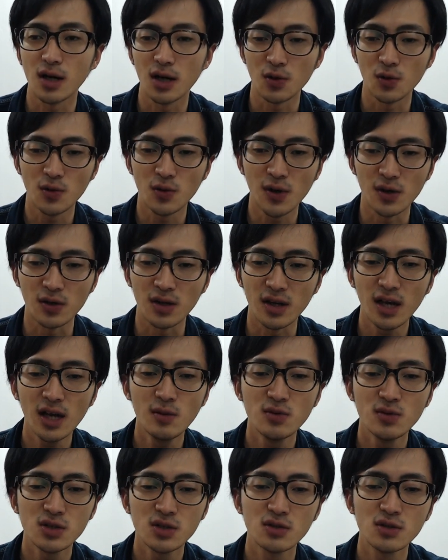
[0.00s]
あのいわゆる
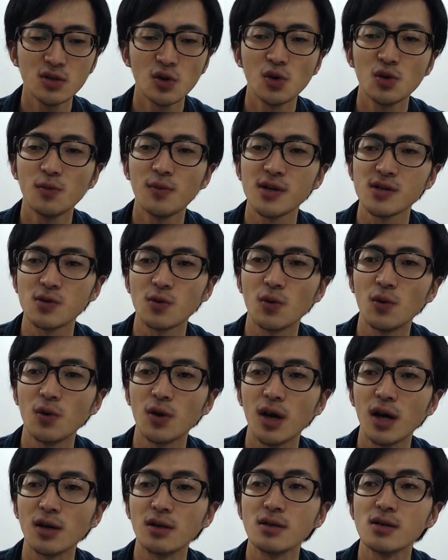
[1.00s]
ゲームする用のパソコン
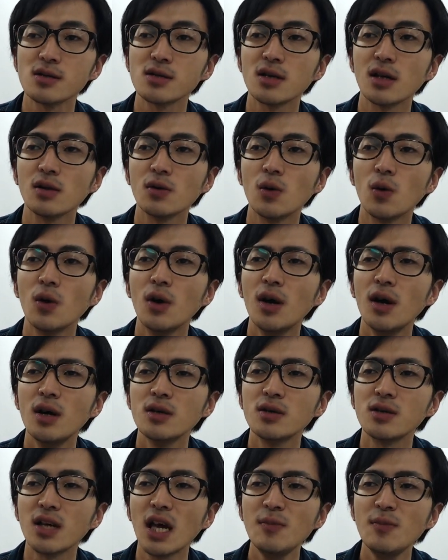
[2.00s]
があるんですけど、
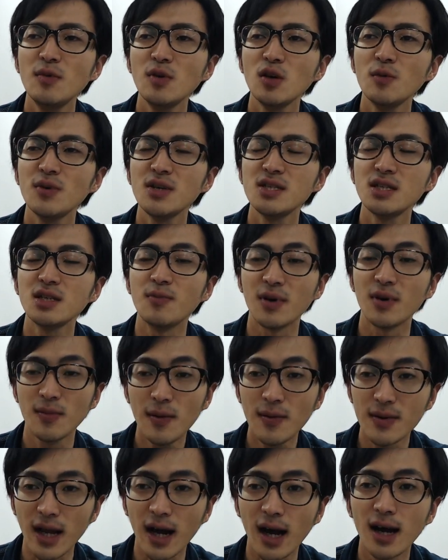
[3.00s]
ゲーミング ピーシー ってまあ
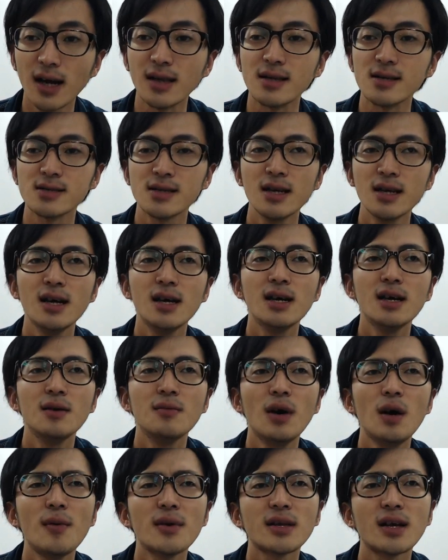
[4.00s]
まあ高いんですね。
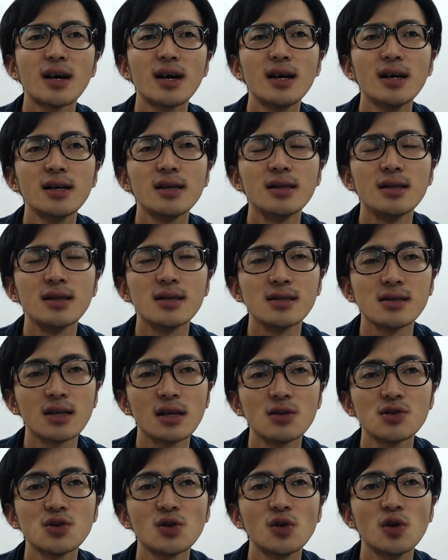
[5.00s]
まあまあ高いんですけ
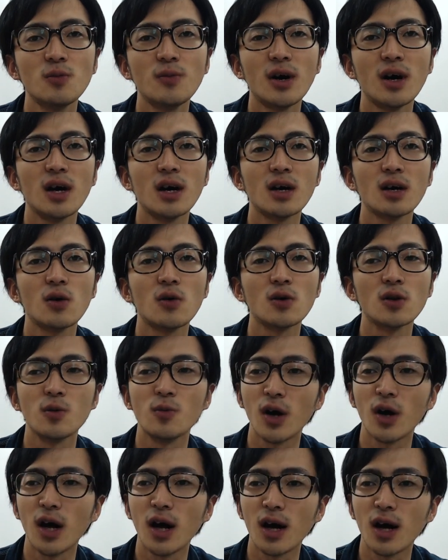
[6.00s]
ど、それをまあ子
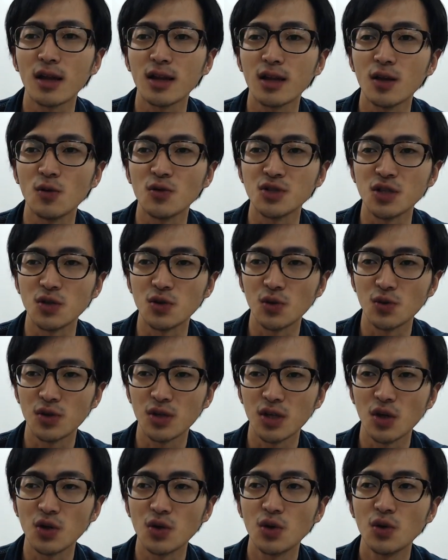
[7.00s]
供が買ってほしいと言っ
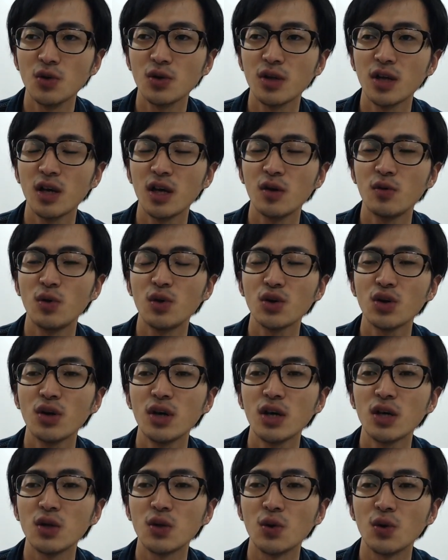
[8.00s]
てると。で
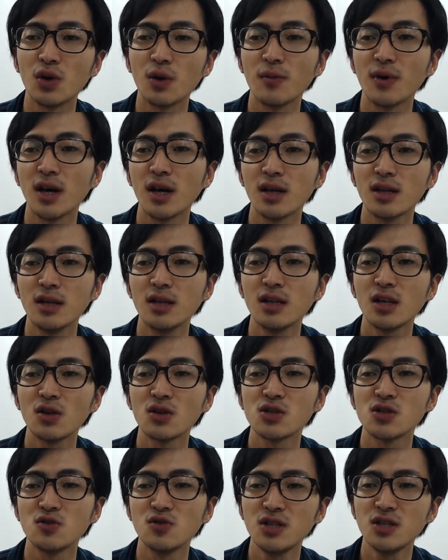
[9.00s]
フォートナイトを今任天堂
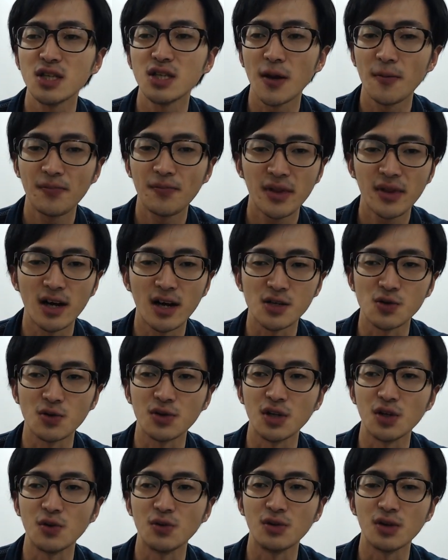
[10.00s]
スイッチで遊ん
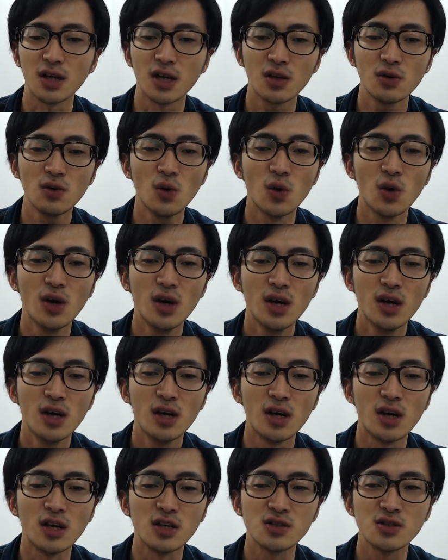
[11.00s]
でるんだけど、
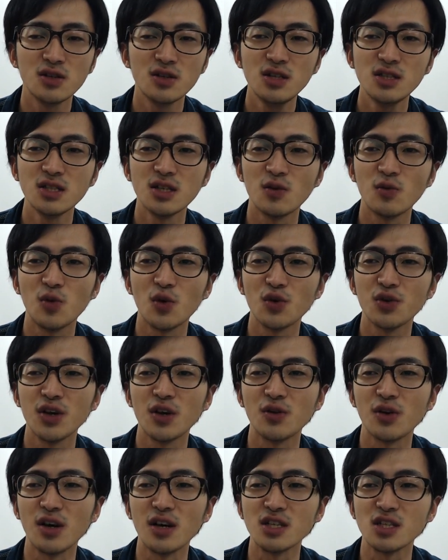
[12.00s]
えー、スイッチで
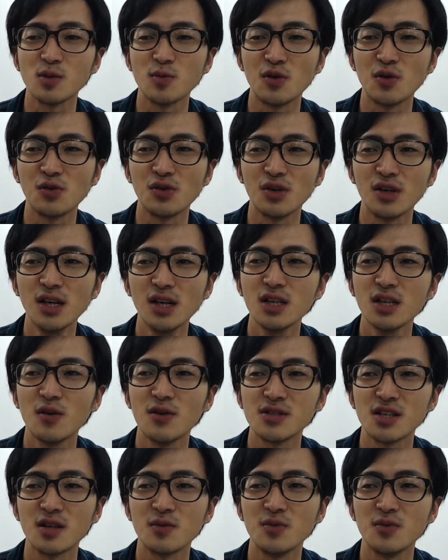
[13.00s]
フォートナイトを遊べるのになんでわ
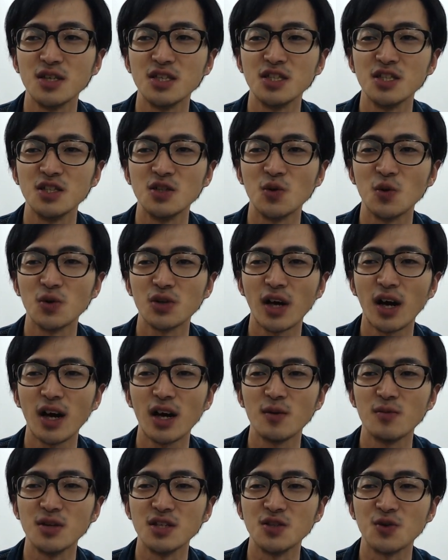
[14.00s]
ざわざ ピーシー を高
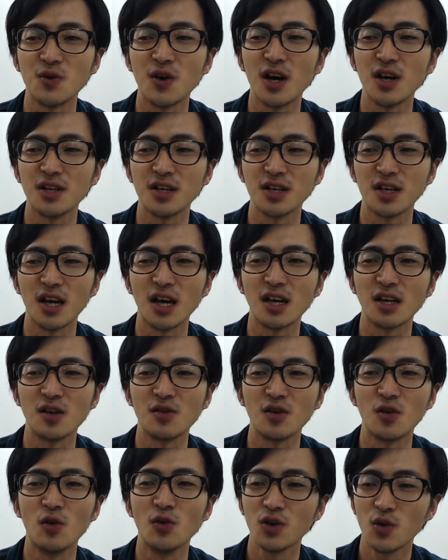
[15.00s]
い ピーシー を買わなきゃいけないの
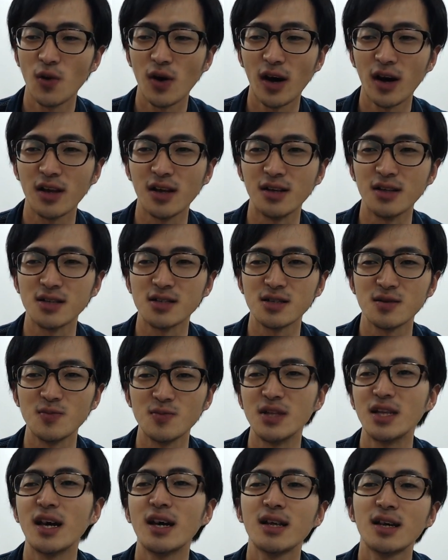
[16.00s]
か本当分からないんですみ
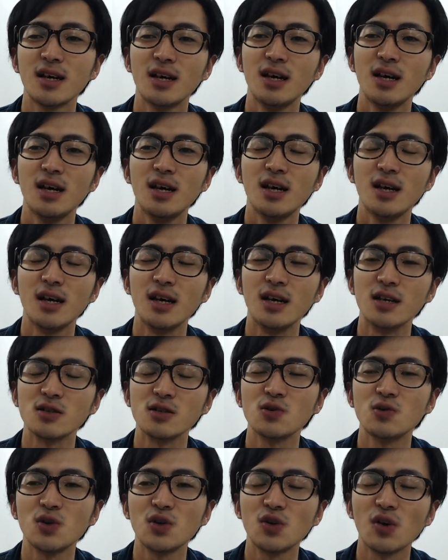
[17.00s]
たいな。えー、
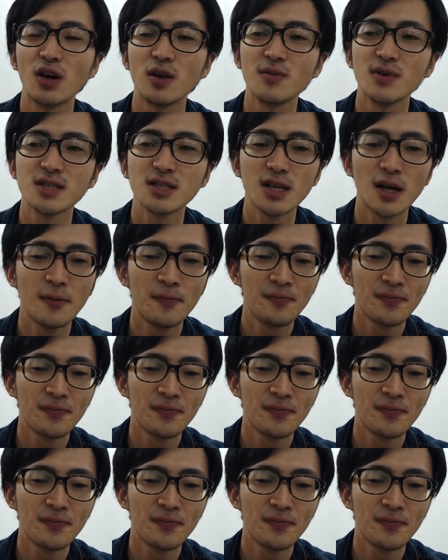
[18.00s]
そういう人がいました。